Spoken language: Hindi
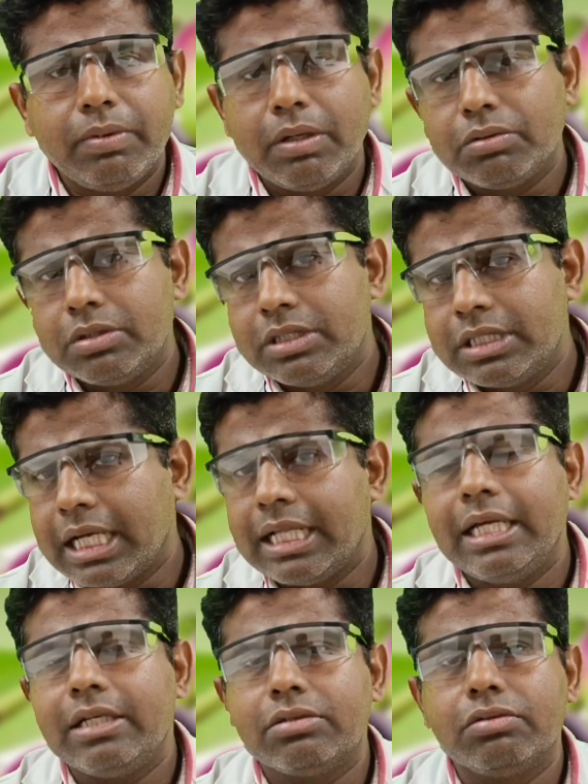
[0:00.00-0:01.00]
बहुत
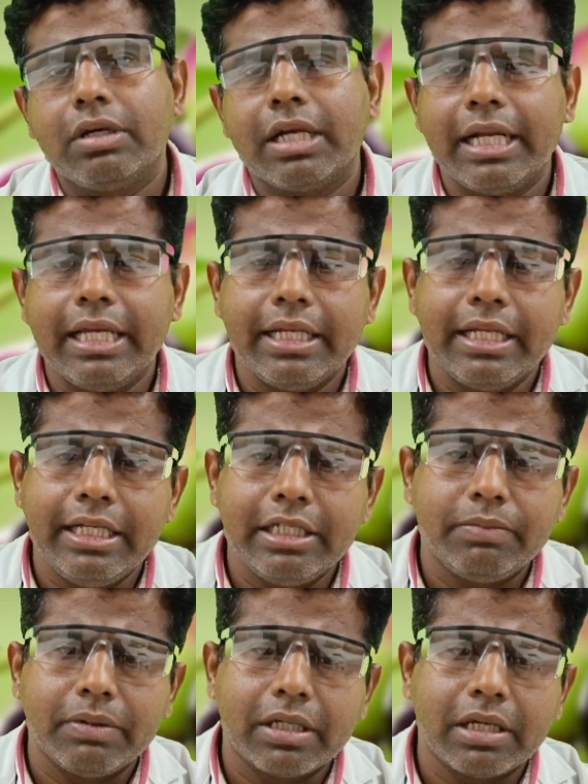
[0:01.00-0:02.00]
ज़्यादा शुगर नहीं
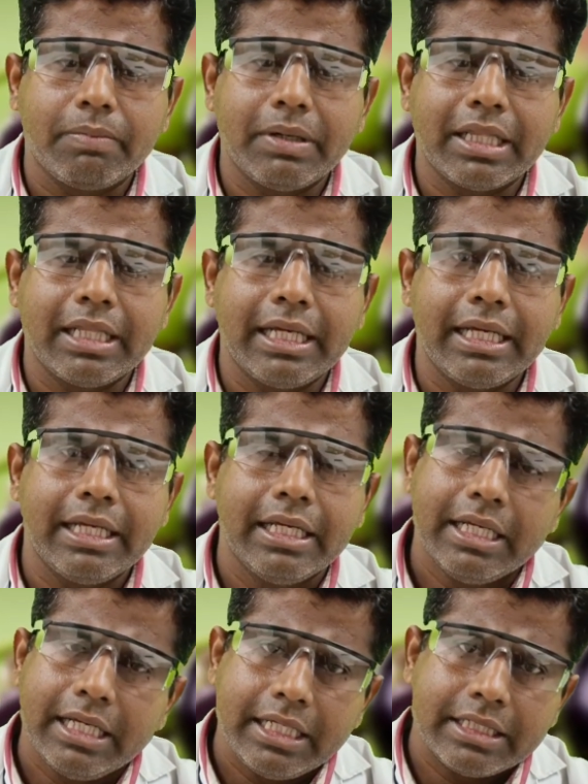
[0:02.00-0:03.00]
रिलीज कर पाता है
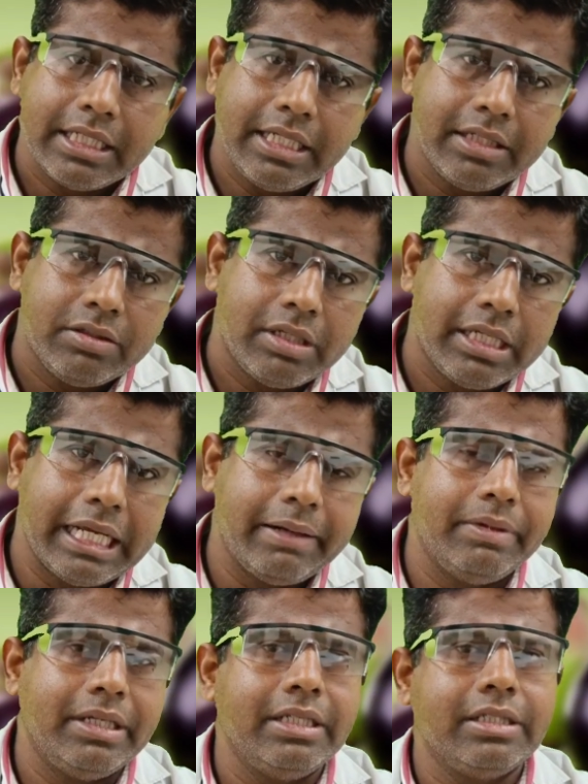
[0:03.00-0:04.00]
इसलिए जो है
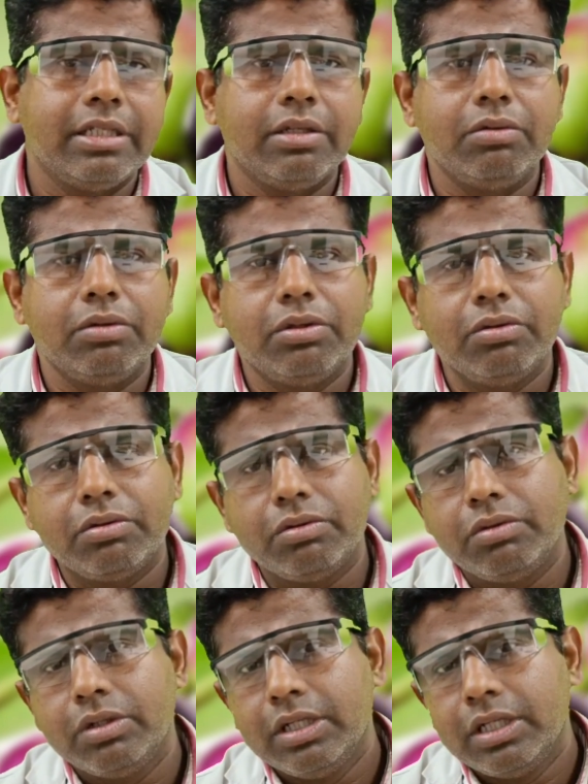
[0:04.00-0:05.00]
डायबिटीज़ के रोगियों
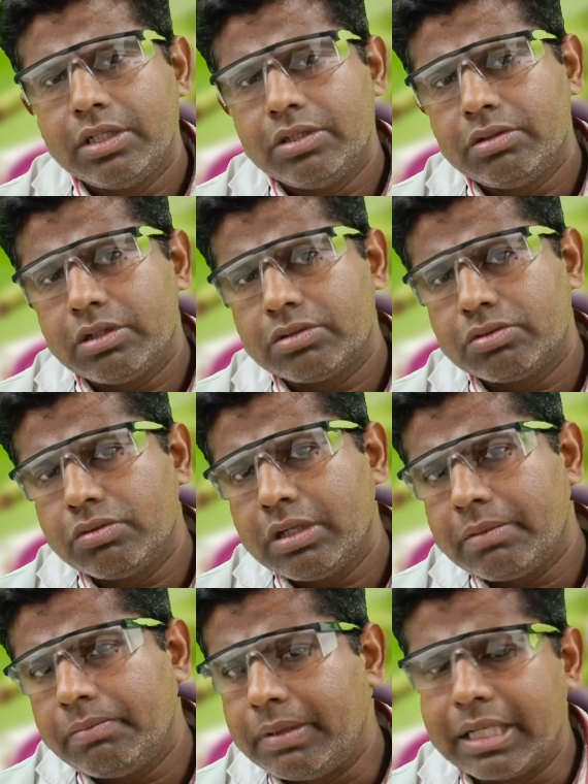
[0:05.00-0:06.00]
को जो है
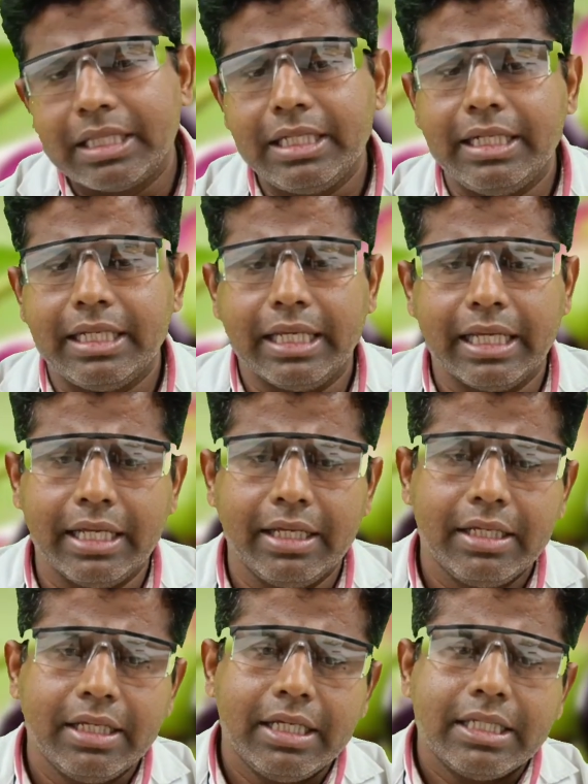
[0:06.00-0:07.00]
शुगर बढ़ती नहीं है
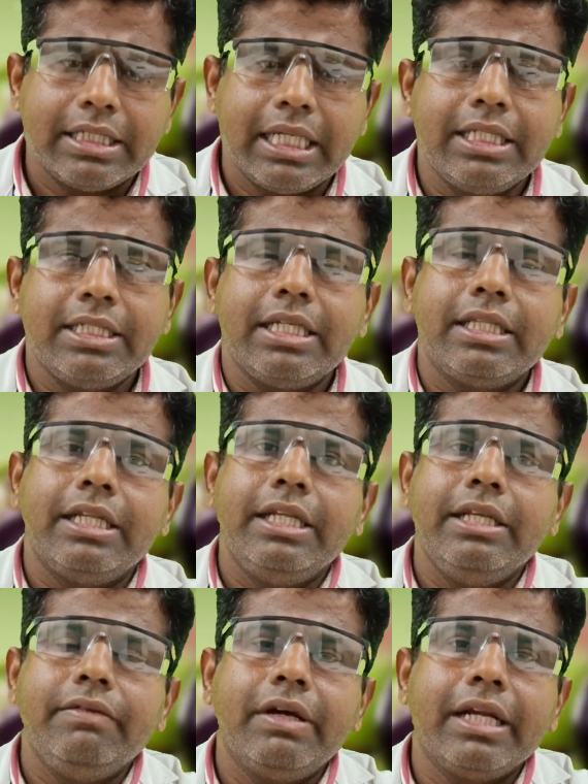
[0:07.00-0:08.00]
साथ ही साथ
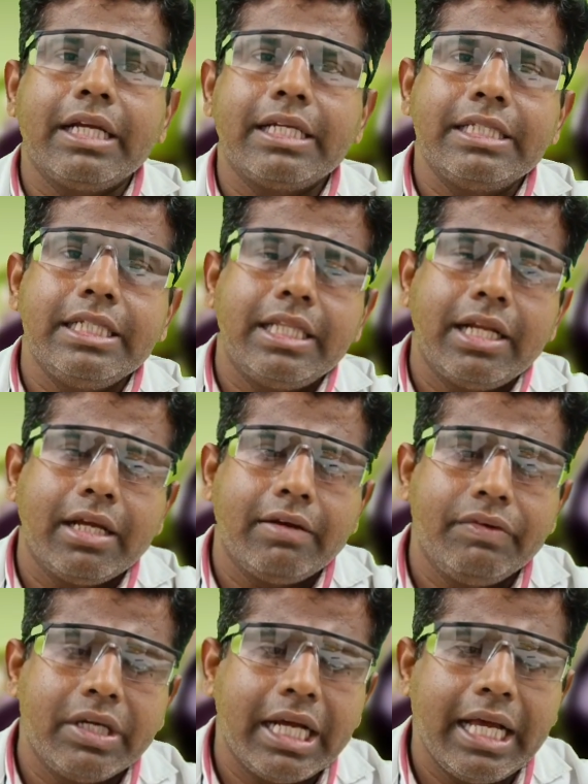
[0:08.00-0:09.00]
लीवर का किसी तरह का
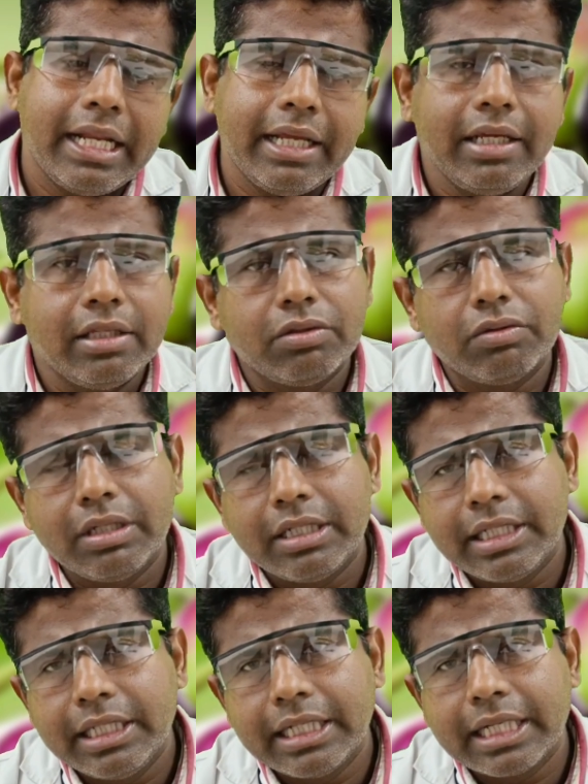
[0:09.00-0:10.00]
विकार है
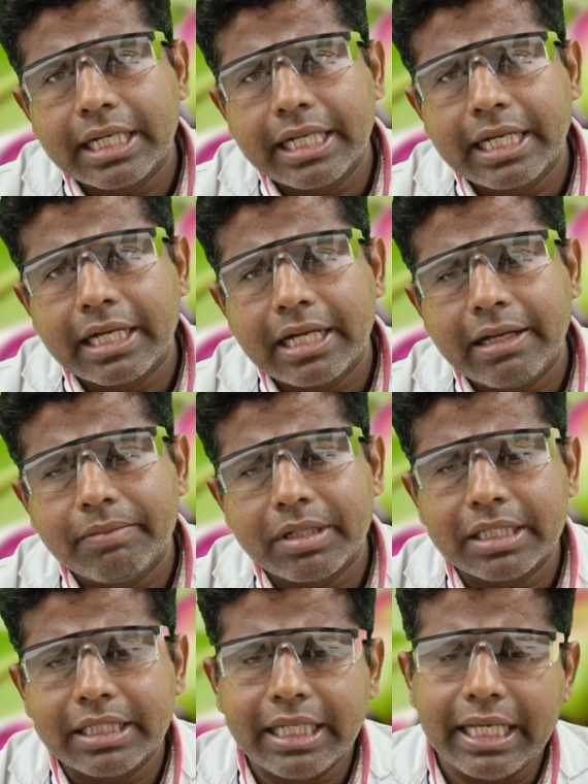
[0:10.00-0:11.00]
तुरंत ठीक करने का काम
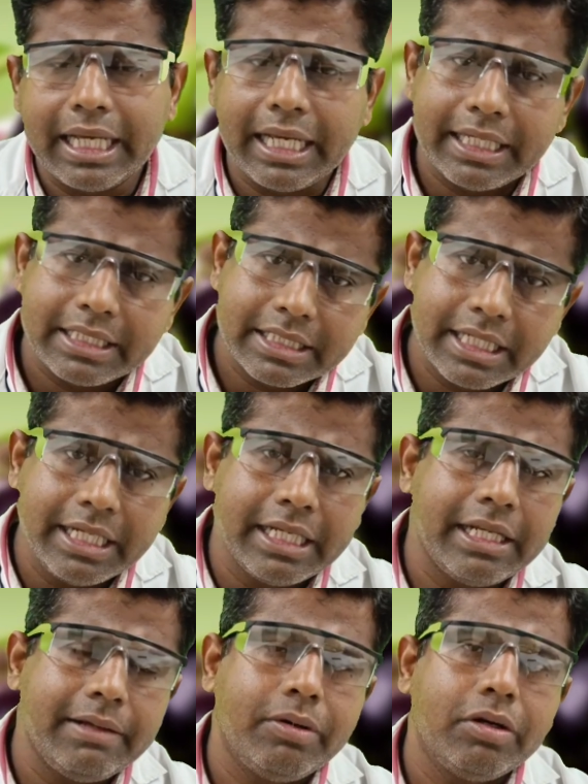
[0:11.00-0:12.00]
करती है स्किन
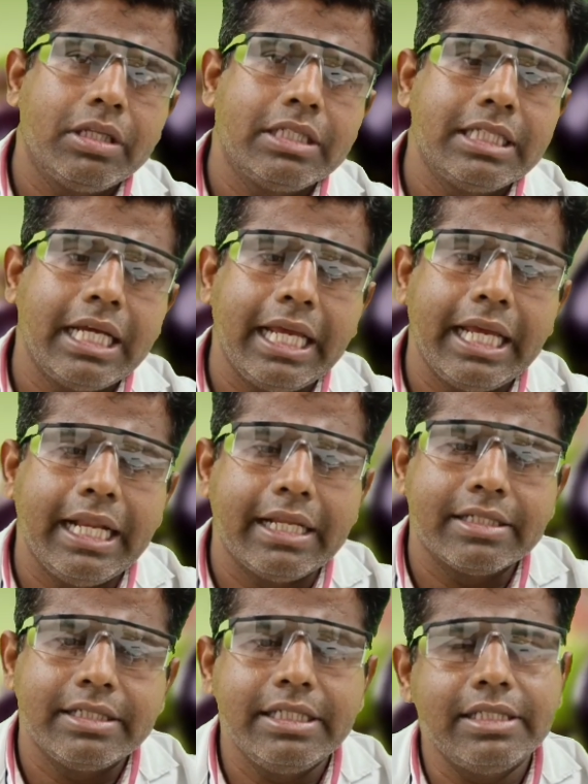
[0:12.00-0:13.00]
के लिए बहुत अच्छा है
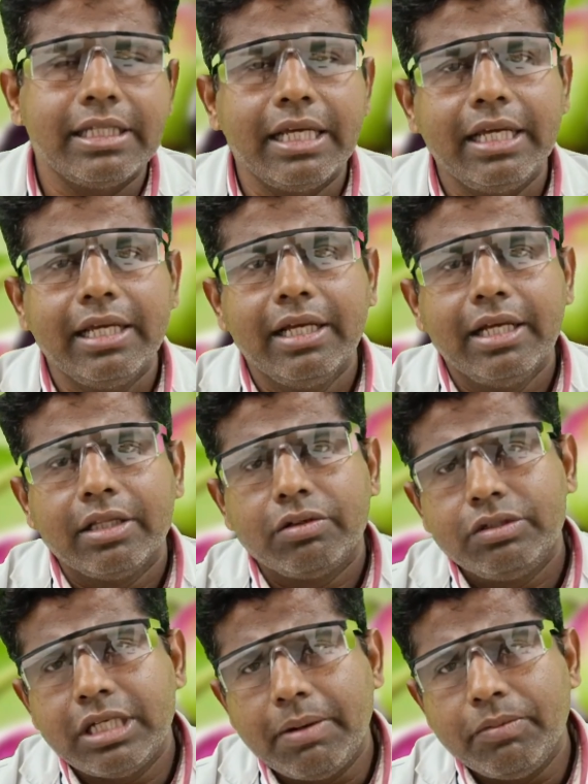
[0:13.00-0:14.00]
एलर्जीज है
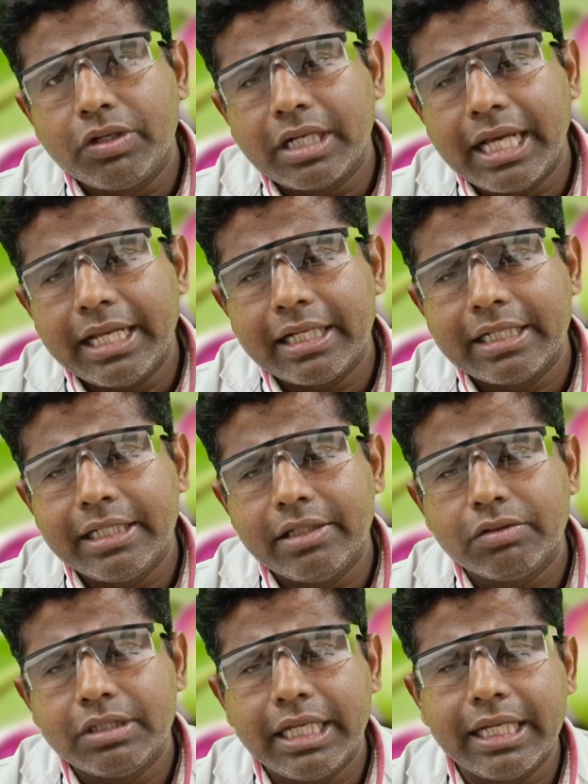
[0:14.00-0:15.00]
तो जामुन खाएंगे
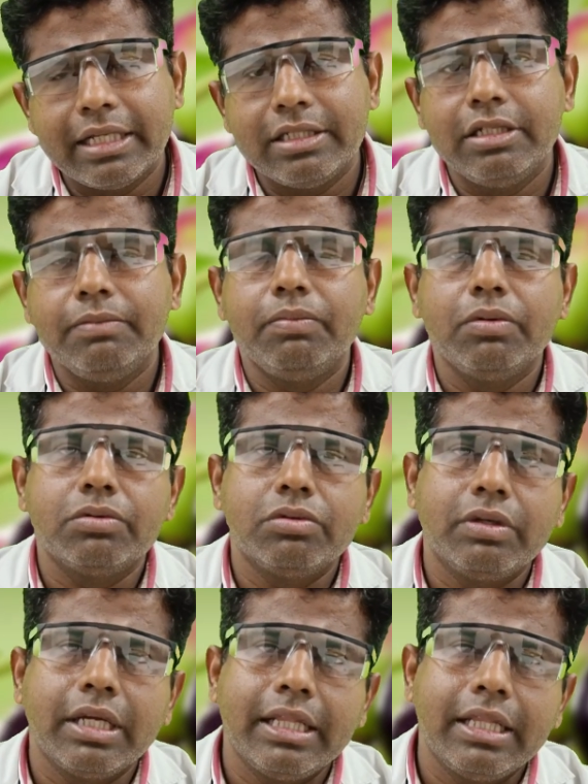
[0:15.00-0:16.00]
ठीक हो जाएंगे जिन
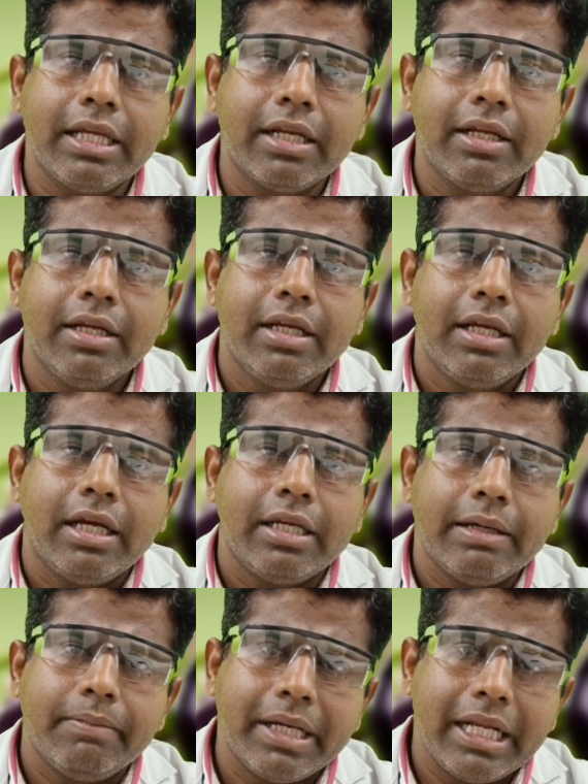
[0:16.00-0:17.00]
पुरुषों के अंदर
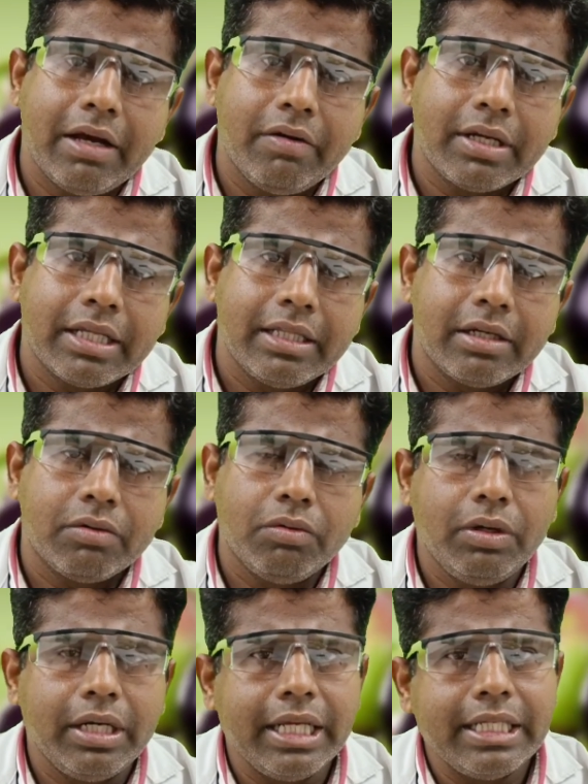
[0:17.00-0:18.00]
या महिलाओं के अंदर
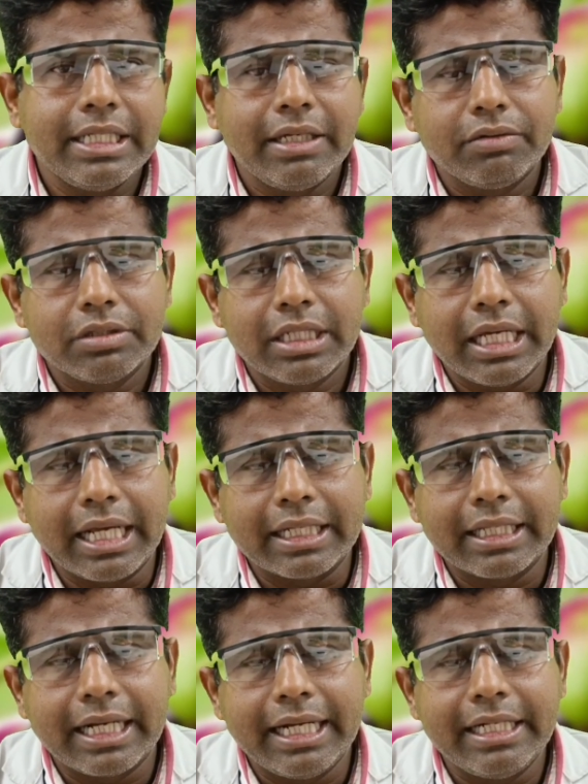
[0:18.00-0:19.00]
ओल्ड एज है उससे
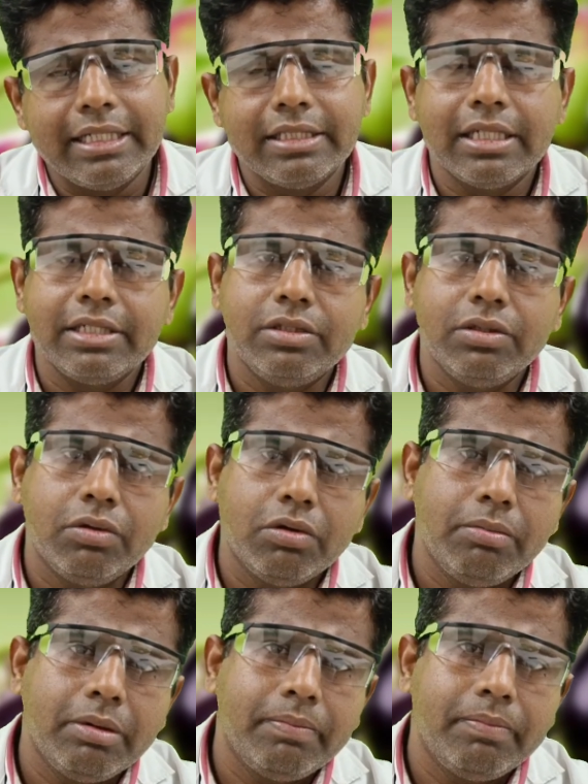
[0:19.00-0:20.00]
अर्थराइटिस है
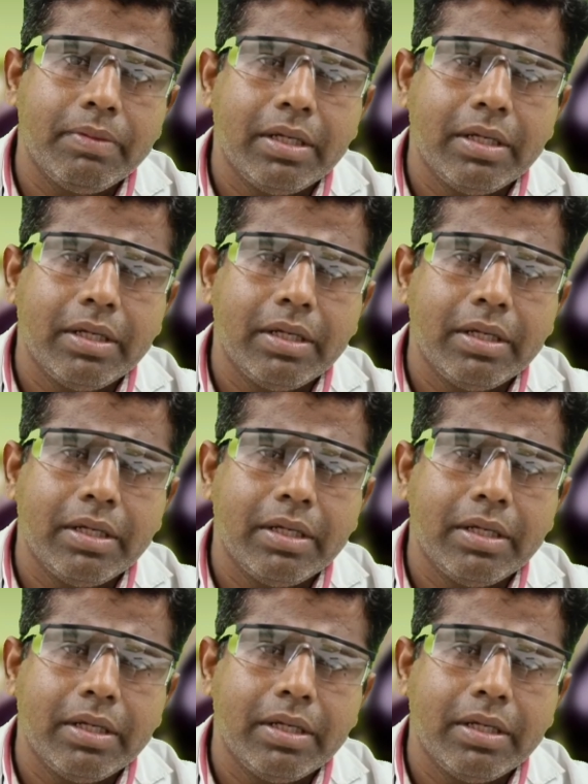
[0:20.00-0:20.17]
जोड़ों में